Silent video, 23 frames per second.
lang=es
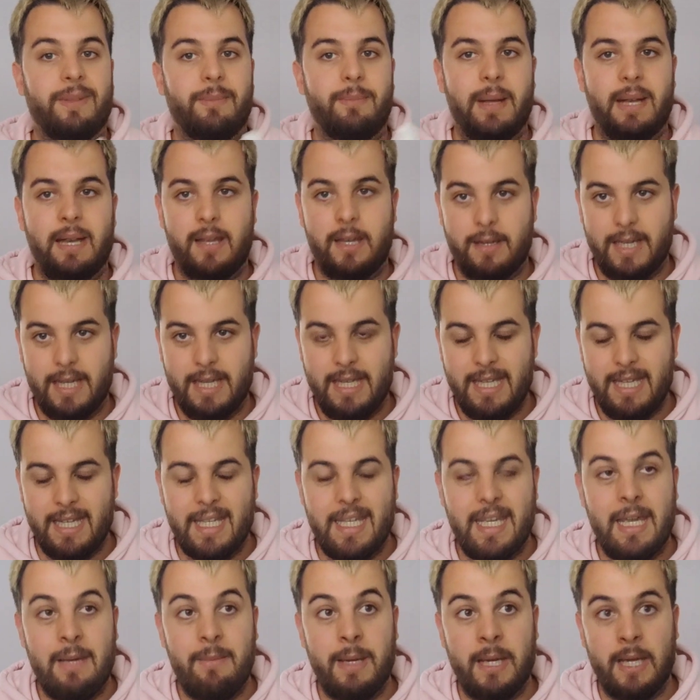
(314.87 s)
Para la
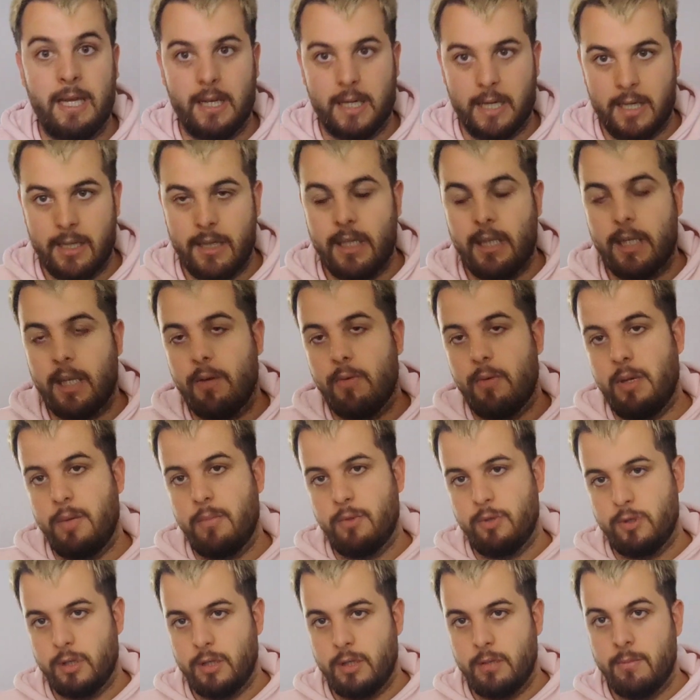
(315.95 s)
vajilla, que me encanta, que huele
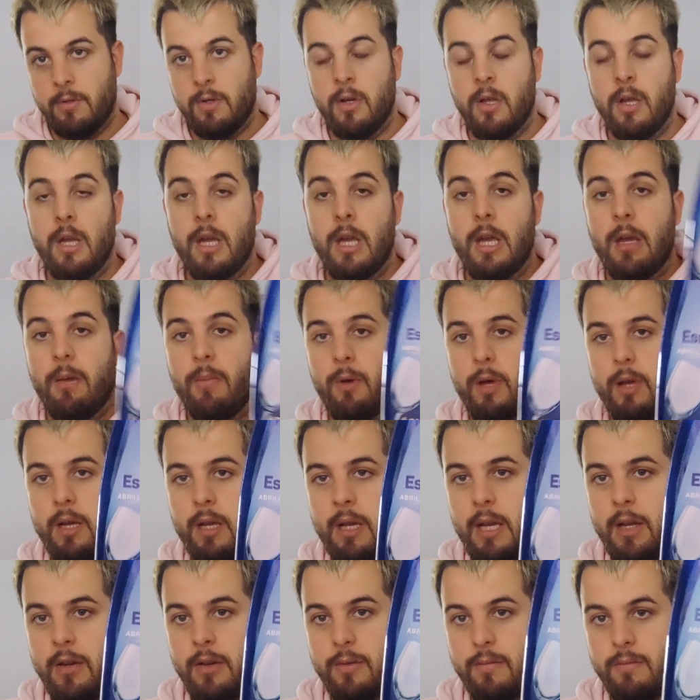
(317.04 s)
mucho a limón, pues
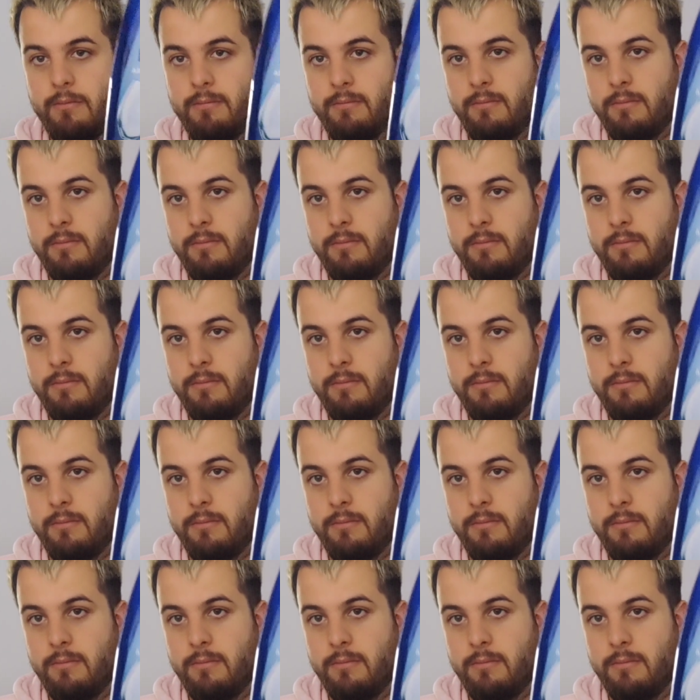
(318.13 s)
claro,